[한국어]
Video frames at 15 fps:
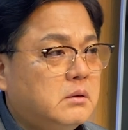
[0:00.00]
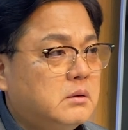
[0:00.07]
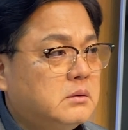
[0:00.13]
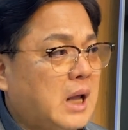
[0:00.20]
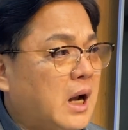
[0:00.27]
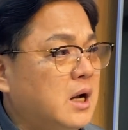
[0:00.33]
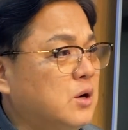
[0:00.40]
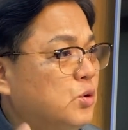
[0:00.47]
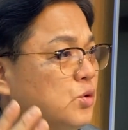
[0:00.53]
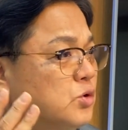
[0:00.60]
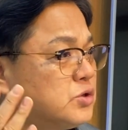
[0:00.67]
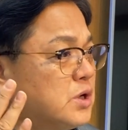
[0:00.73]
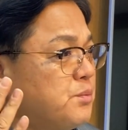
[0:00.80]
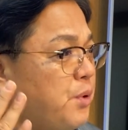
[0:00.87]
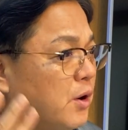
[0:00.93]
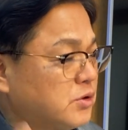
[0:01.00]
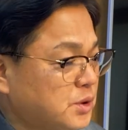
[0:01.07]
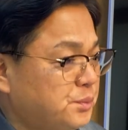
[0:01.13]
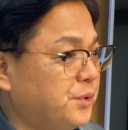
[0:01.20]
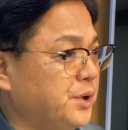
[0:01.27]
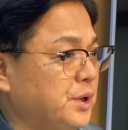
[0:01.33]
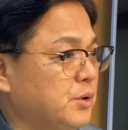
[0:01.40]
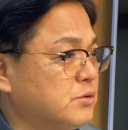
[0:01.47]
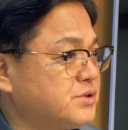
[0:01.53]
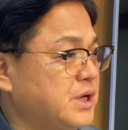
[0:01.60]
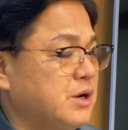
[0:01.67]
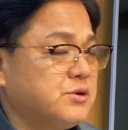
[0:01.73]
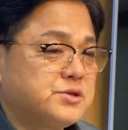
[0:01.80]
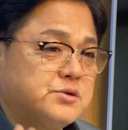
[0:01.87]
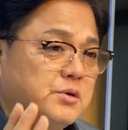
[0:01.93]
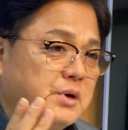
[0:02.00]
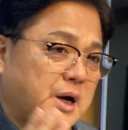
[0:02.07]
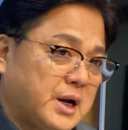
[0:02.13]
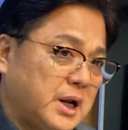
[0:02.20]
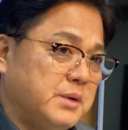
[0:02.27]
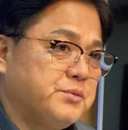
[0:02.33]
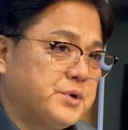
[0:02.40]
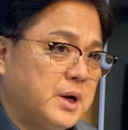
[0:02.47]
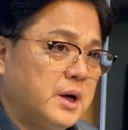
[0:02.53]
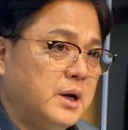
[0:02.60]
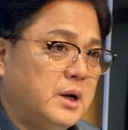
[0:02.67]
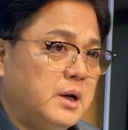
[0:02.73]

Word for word: 낡은 옷을 벗어버리고 새 옷으로 갈아입으라.